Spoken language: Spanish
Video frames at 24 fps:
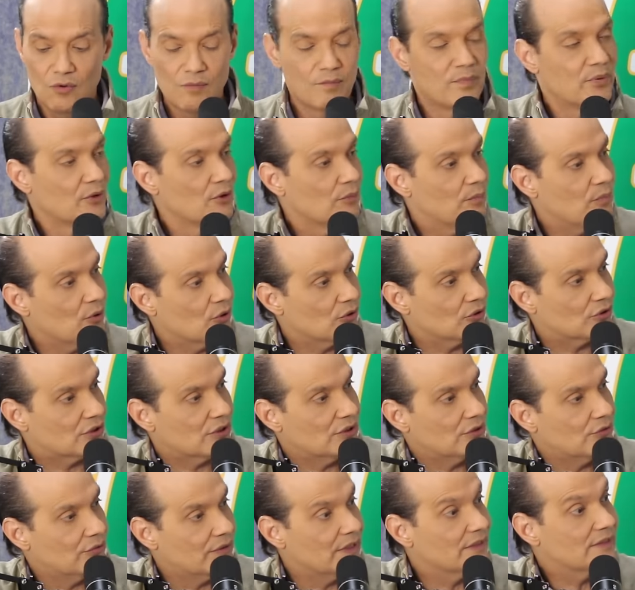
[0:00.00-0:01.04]
un
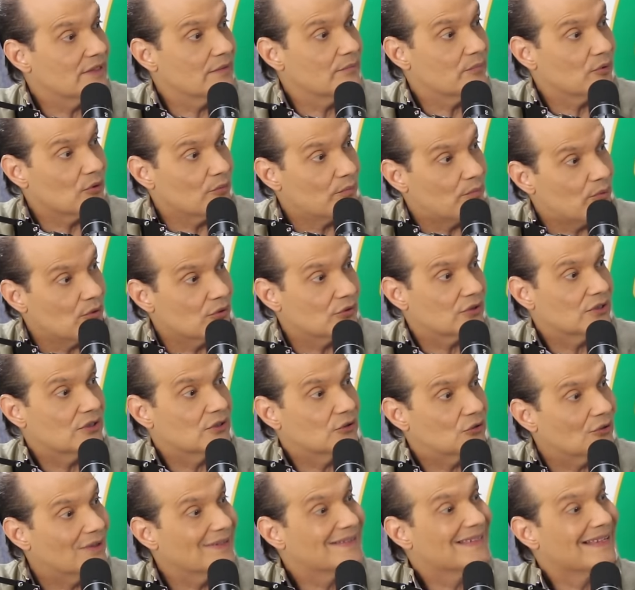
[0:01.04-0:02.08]
propósito y ese
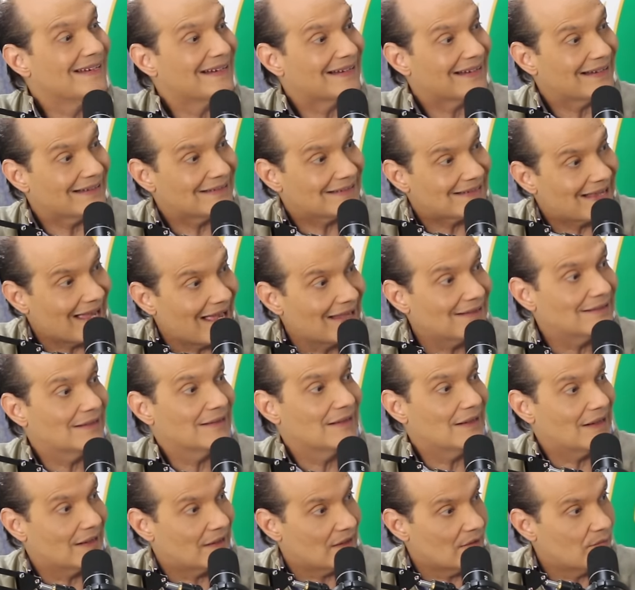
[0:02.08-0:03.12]
propósito es el rescate
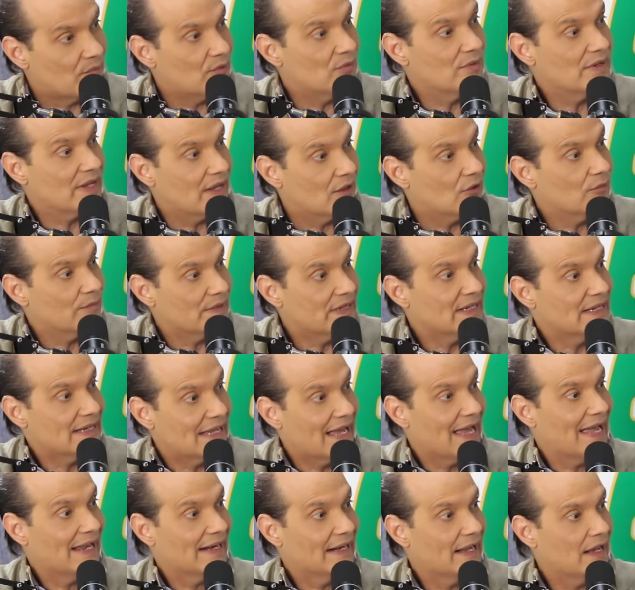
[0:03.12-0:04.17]
de la República
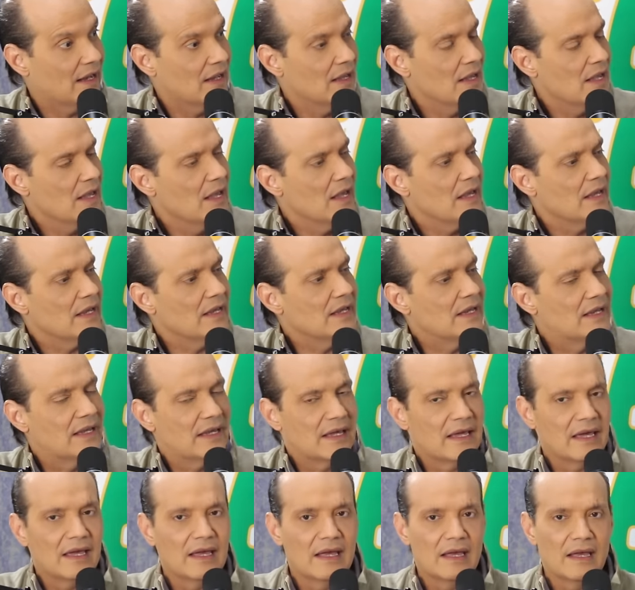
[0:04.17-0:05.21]
Dominicana y
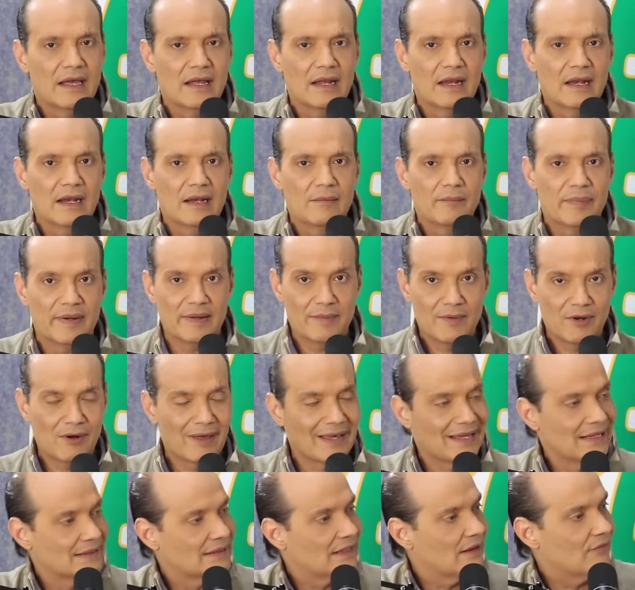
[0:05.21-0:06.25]
que primero
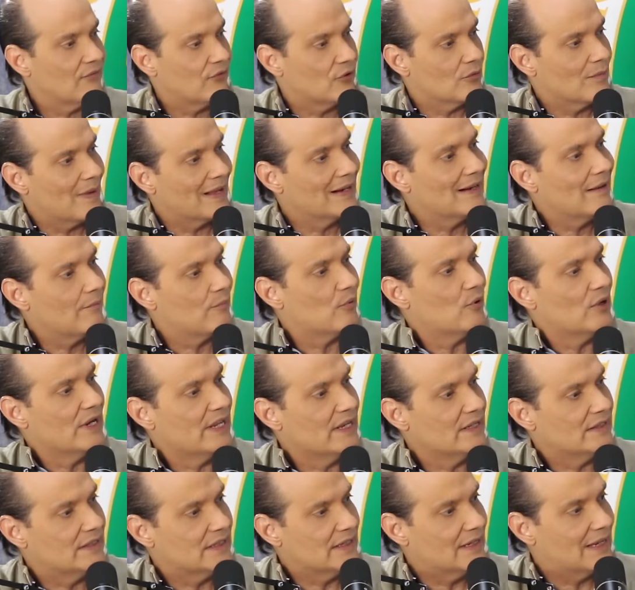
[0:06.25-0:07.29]
hay que transformar la
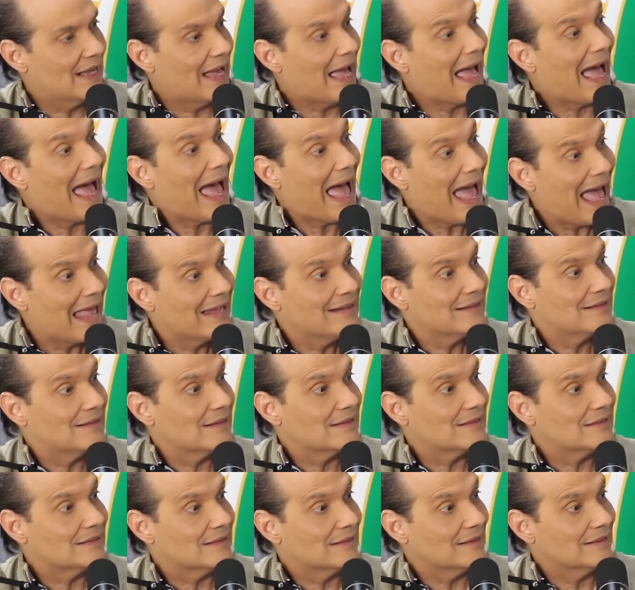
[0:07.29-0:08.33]
política
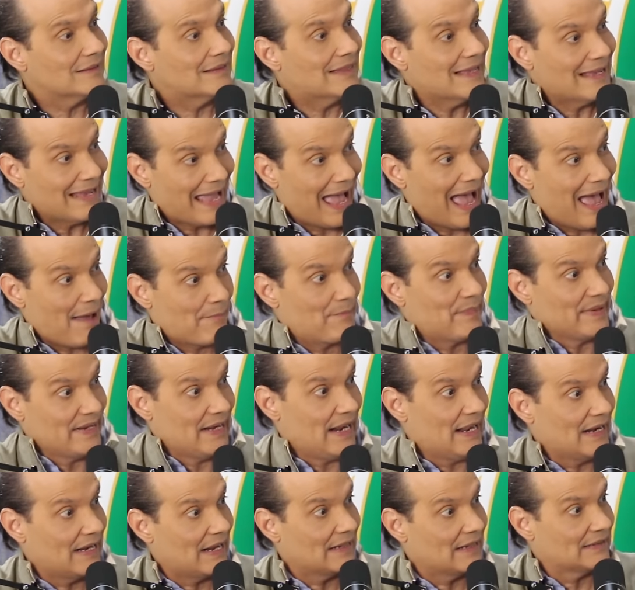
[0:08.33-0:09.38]
antes de
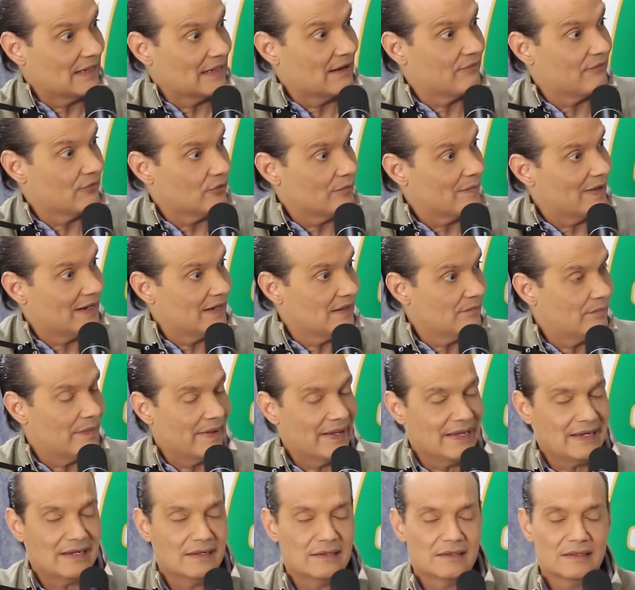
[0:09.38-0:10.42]
aspirar a transformar el
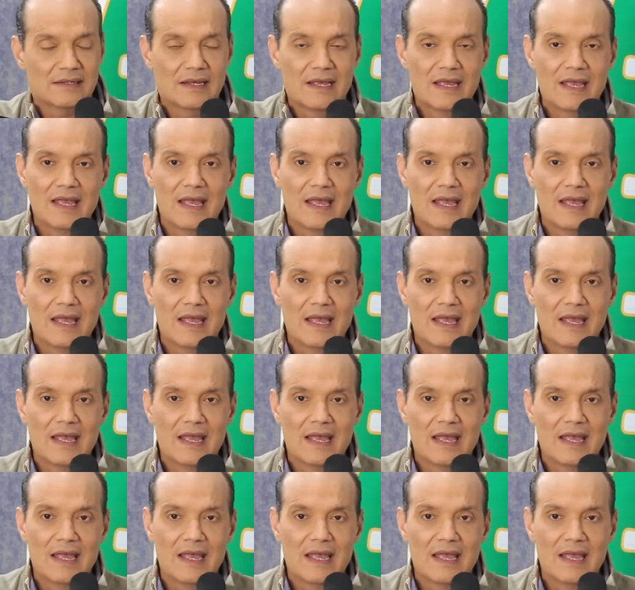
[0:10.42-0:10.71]
país.